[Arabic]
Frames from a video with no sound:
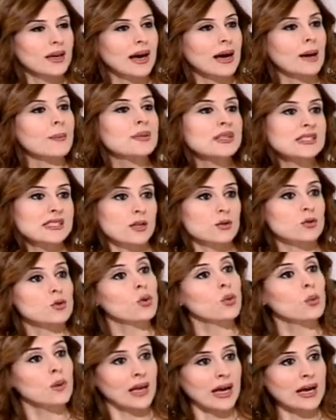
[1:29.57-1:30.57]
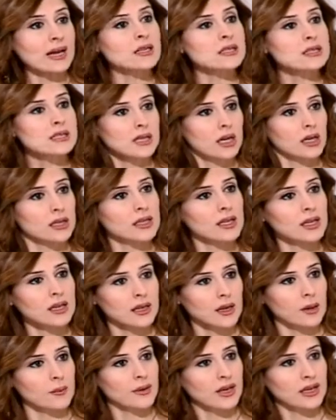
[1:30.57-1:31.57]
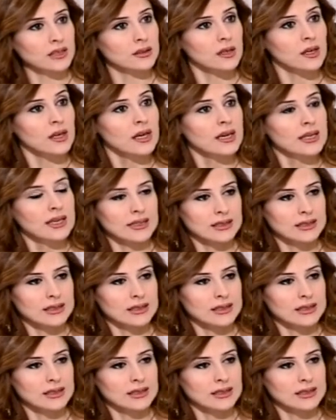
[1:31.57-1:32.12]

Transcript: عم يزعجه والعكس صحيح كمان صح.